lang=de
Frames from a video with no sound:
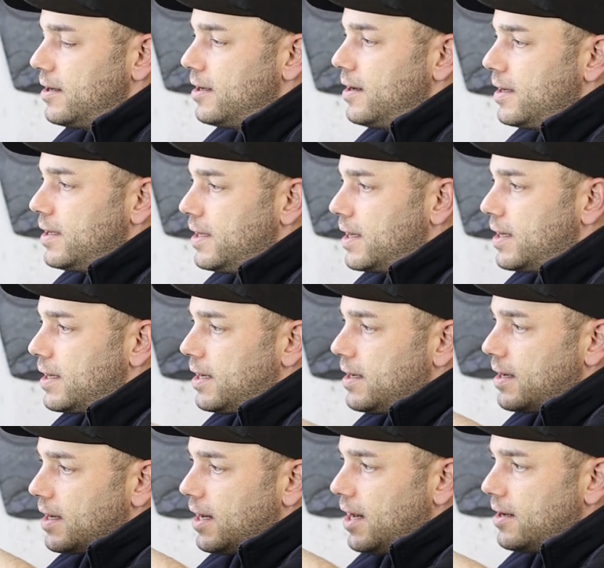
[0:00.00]
Äh, hier geht
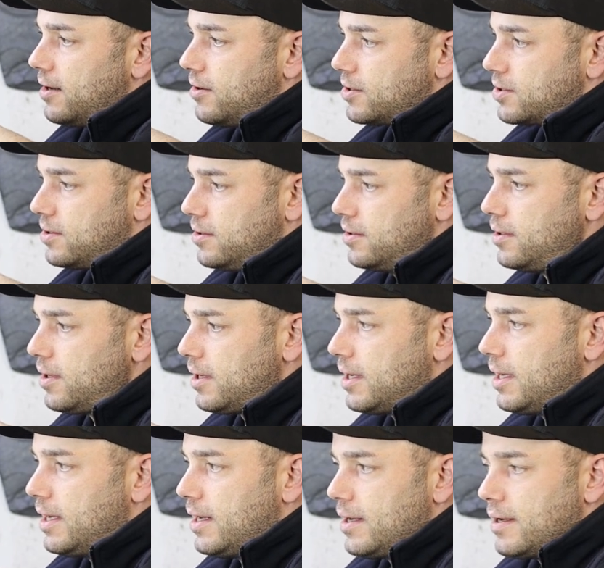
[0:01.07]
einer geradeaus hoch,
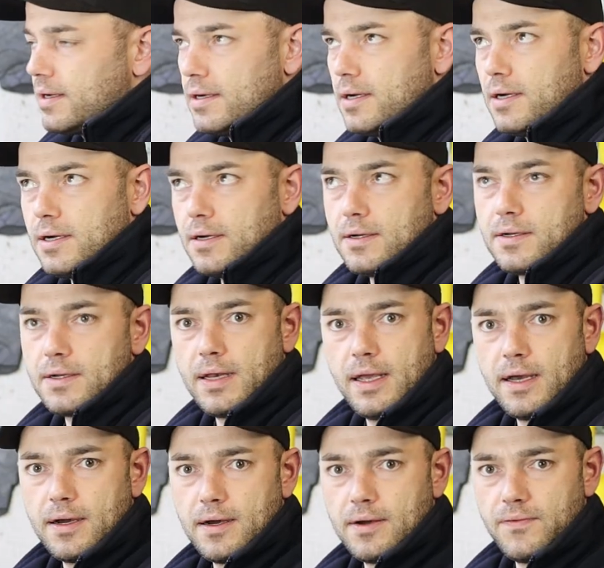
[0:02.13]
äh,
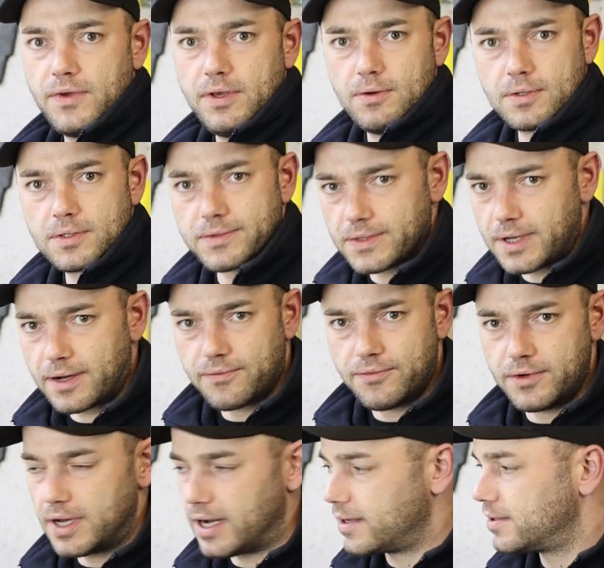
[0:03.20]
der, wie Josef sagen
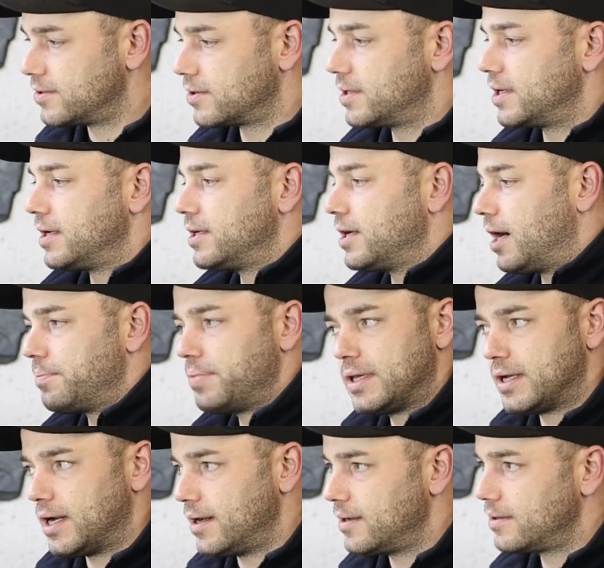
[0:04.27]
würde, eine sogenannte
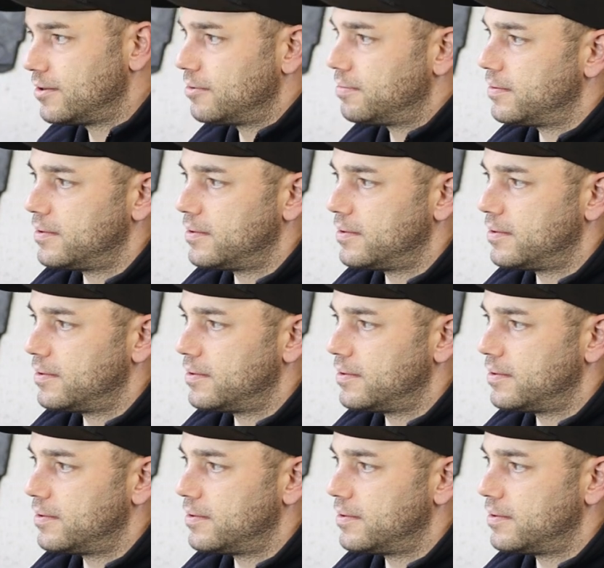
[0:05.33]
apikal,